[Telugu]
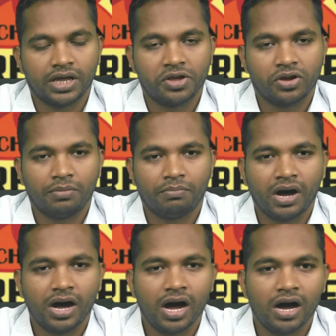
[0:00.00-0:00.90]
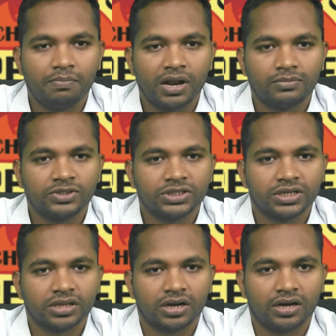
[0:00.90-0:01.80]
తన యొక్క మహాబలము
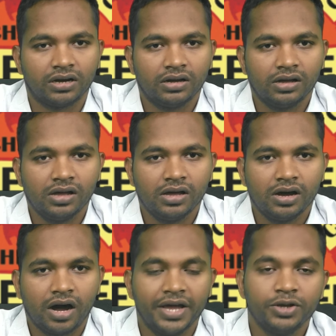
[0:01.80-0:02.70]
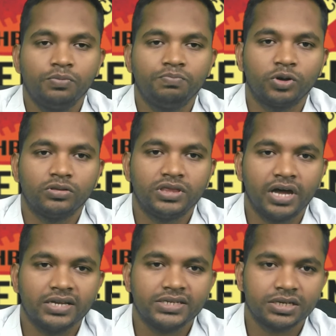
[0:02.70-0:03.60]
చేత ఐగుప్తు
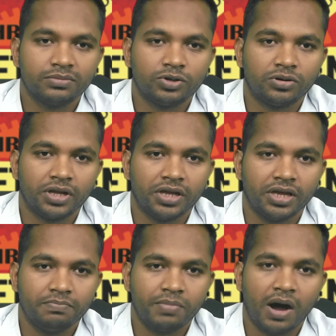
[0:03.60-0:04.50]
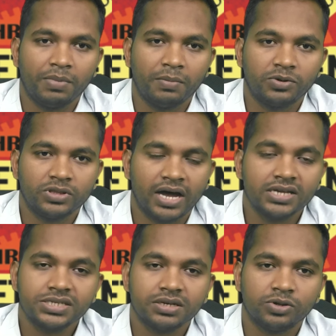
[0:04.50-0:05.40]
దాస్యము నుండి పాపపు
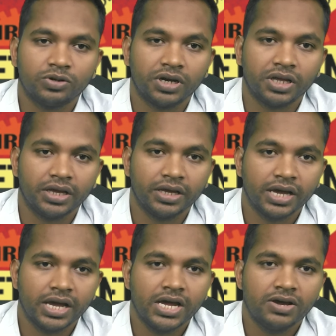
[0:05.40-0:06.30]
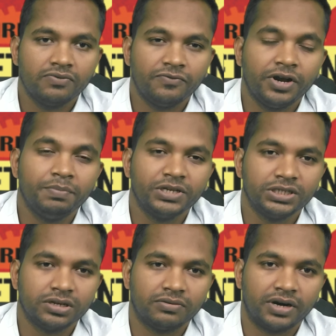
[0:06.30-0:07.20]
దాస్యము నుండి
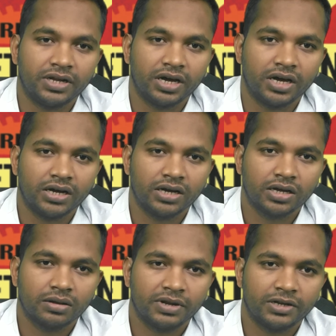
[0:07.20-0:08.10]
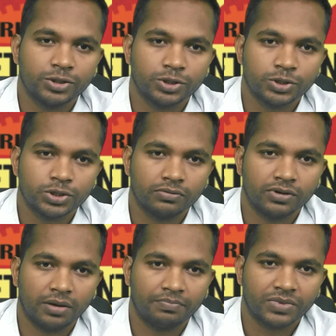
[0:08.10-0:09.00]
విడిపించినవాడిగా మనం చూస్తూ
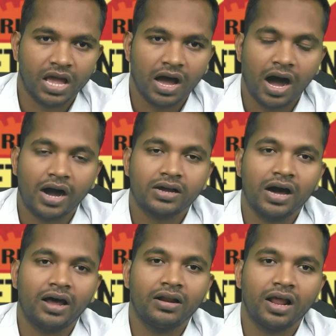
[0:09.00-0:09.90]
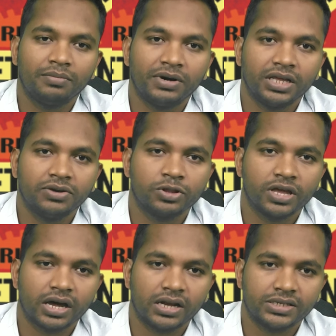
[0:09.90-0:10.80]
ఉన్నాం ఆ కారణాన్ని బట్టి
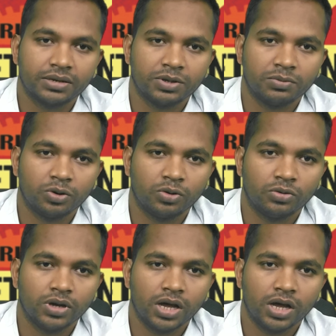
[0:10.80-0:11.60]
ఉదయకాల సమయంలో